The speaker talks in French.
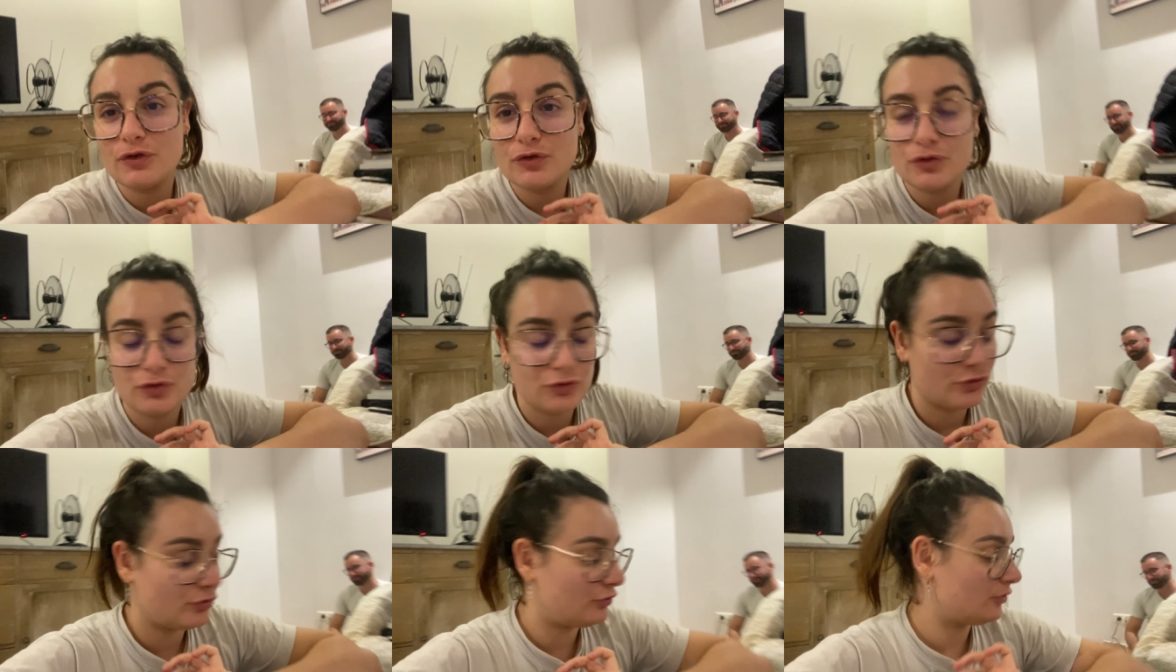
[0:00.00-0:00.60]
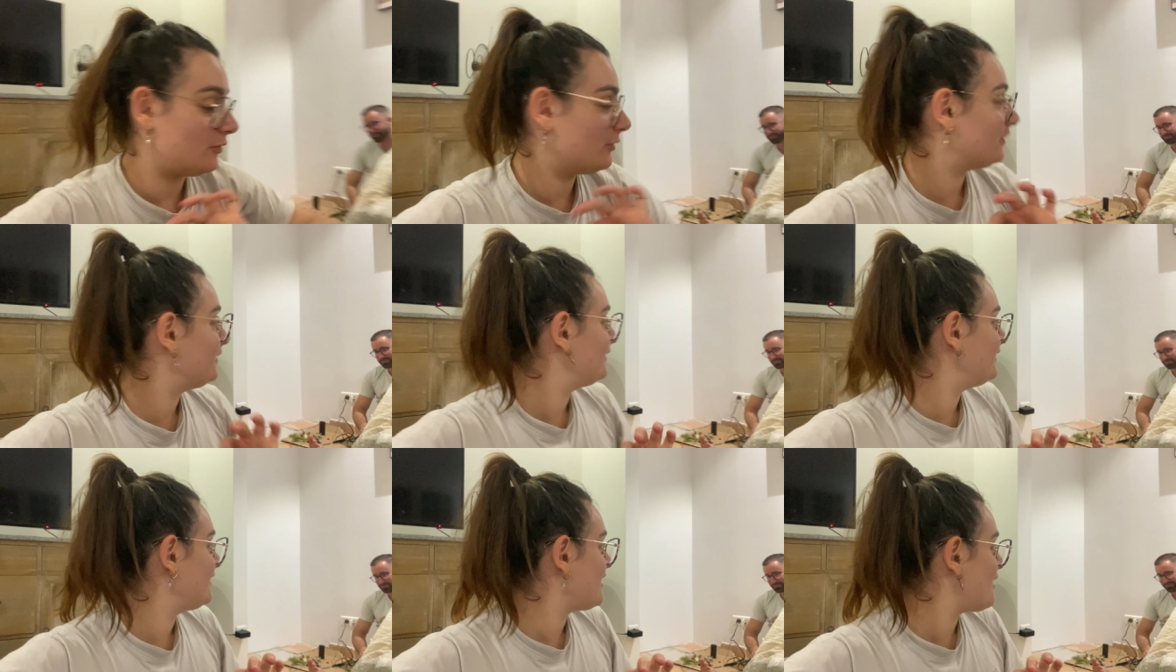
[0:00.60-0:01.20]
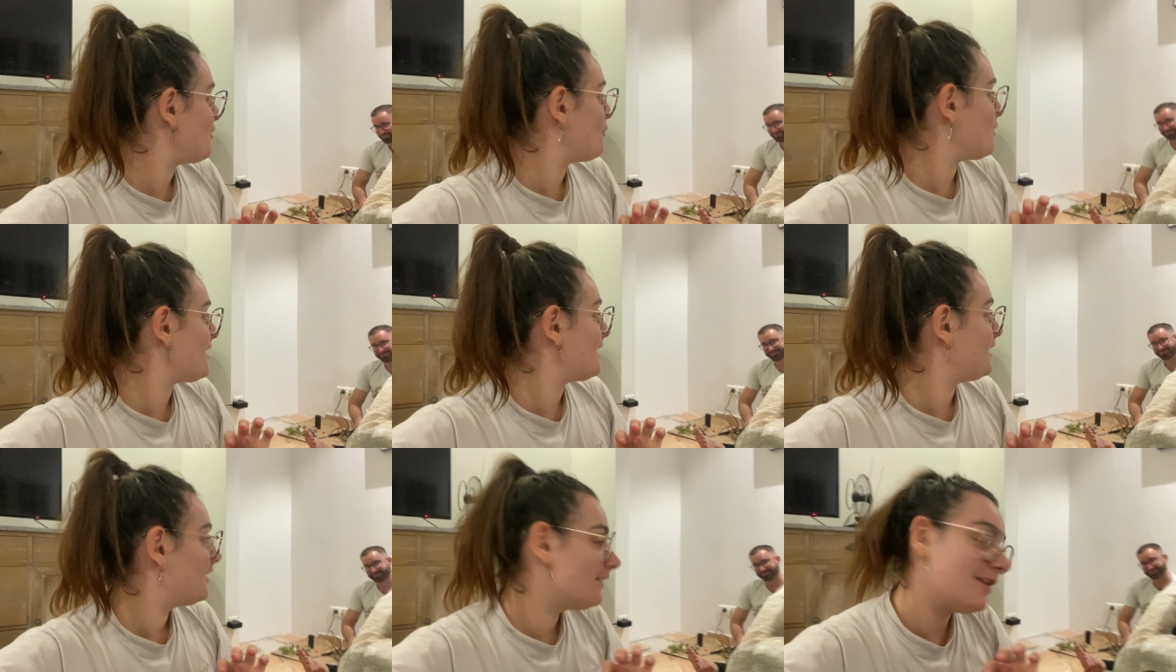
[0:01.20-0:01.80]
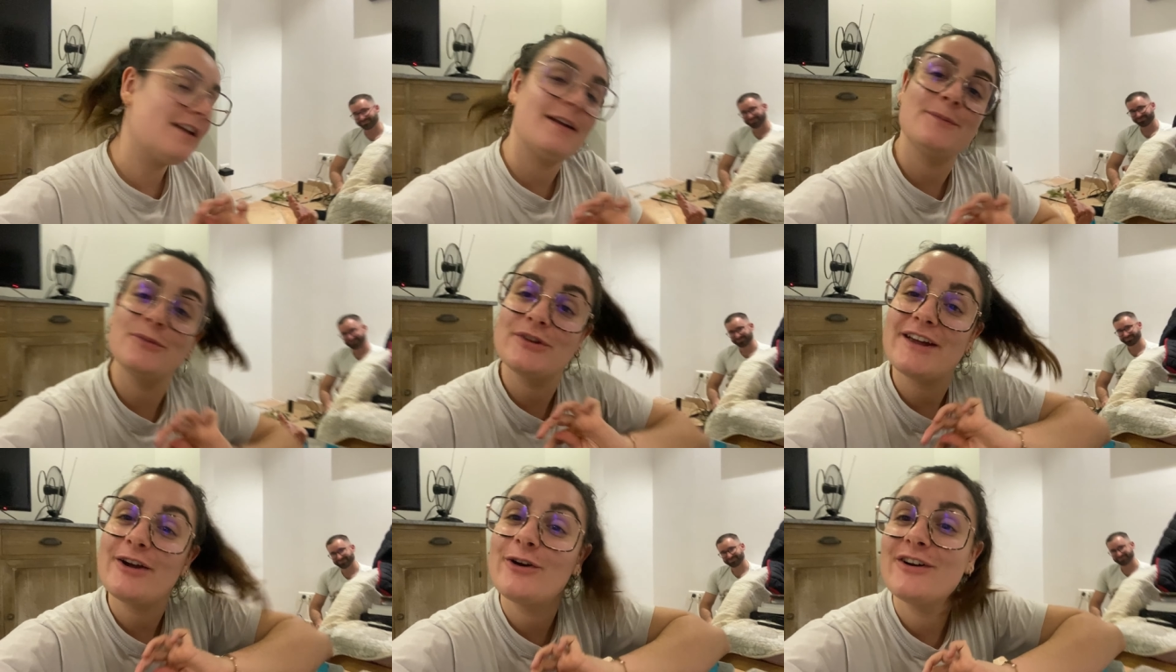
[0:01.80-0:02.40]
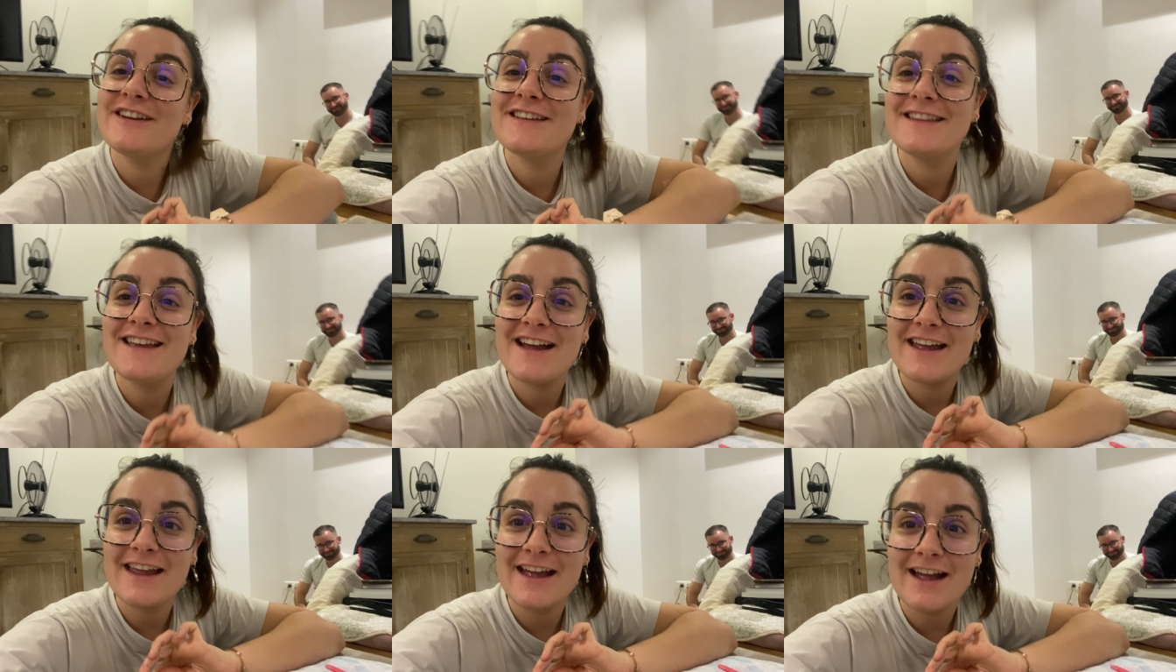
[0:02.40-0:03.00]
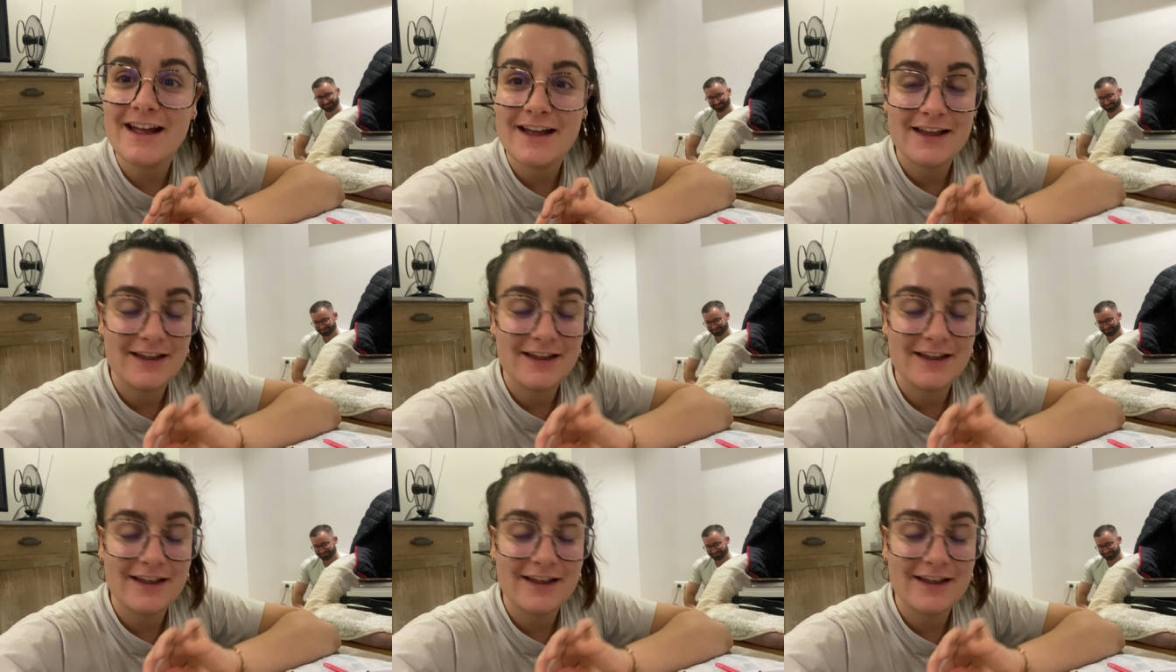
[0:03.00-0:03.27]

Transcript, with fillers: sur suis mode DIY avec mon acolyte derrière.